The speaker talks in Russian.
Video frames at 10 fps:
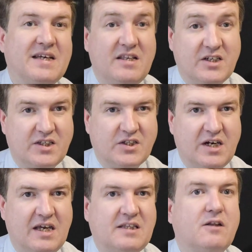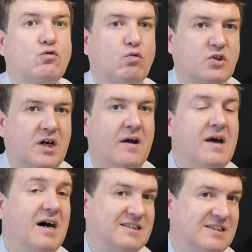конечно же, это тоже
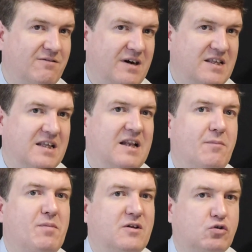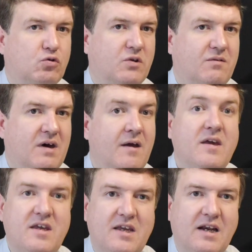основание для апелляционного
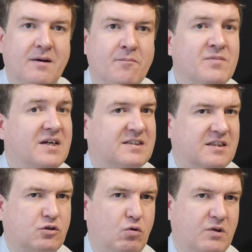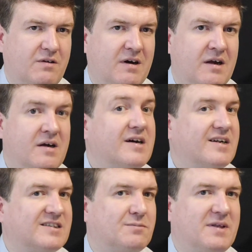или кассационного
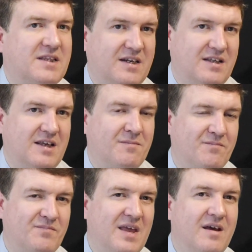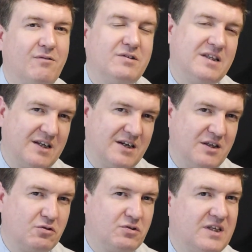рассмотрения. Вот это, дорогие
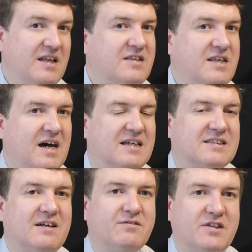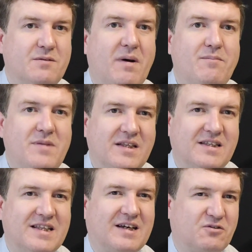друзья, те основные моменты,
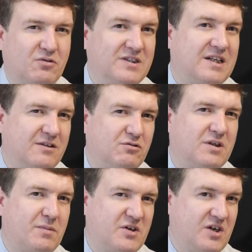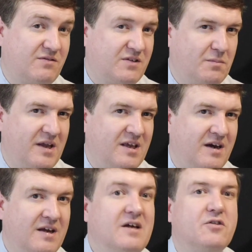на которые следует обращать внимание.
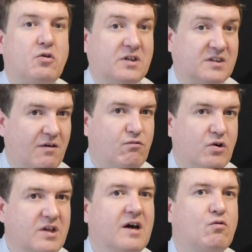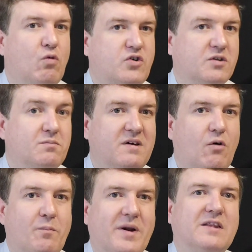Но разговор не окончен, мы его
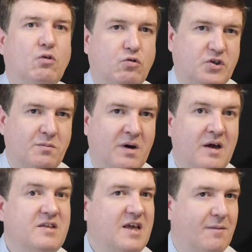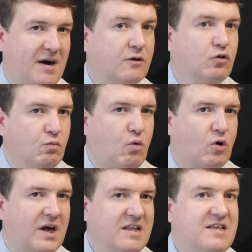продолжим. Тема
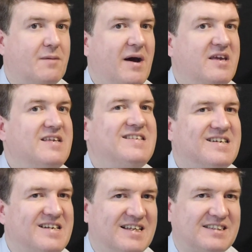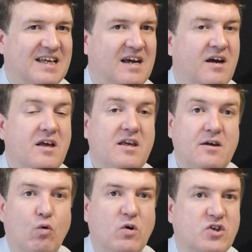глубокая, тема интересная и
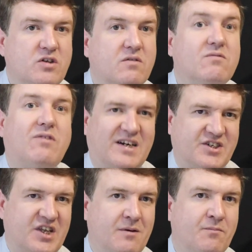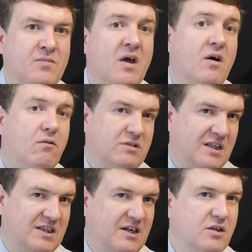очень важная. Вот
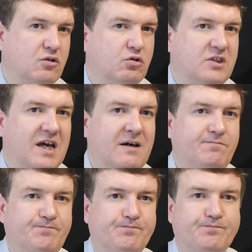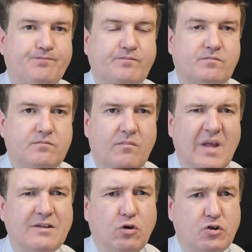это, дорогие друзья,
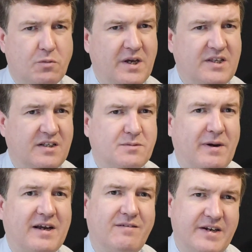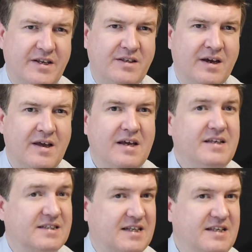то, о чем хотелось поговорить.
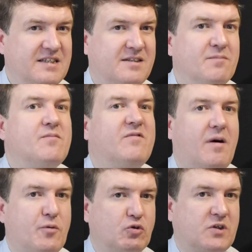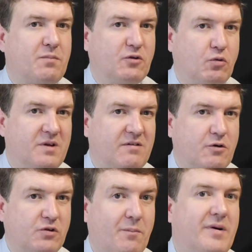Если есть вопросы подобного
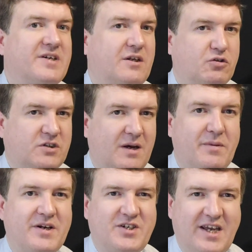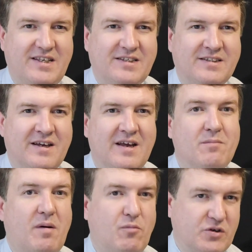рода, пожалуйста, обращайтесь.
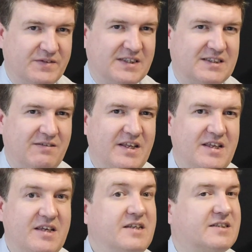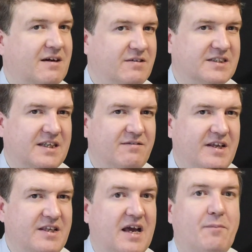Поможем в составлении исковых
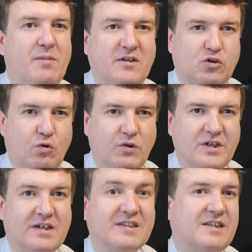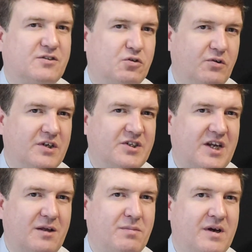заявлений, апелляционных, кассационных
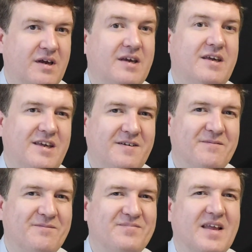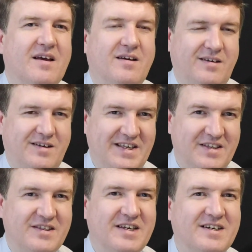жалоб и э,
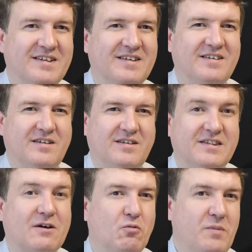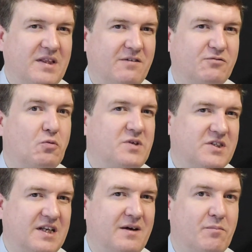иных э, документов, в том
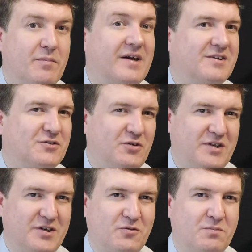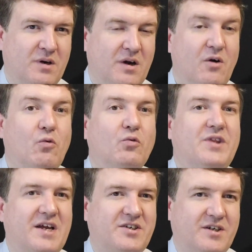числе проконсультируем.
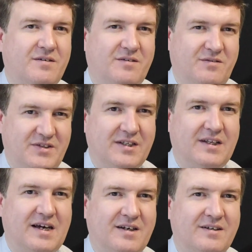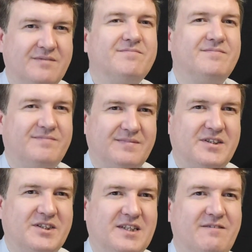Удачи в делах.
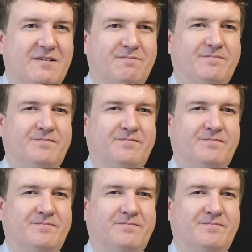Счастливо!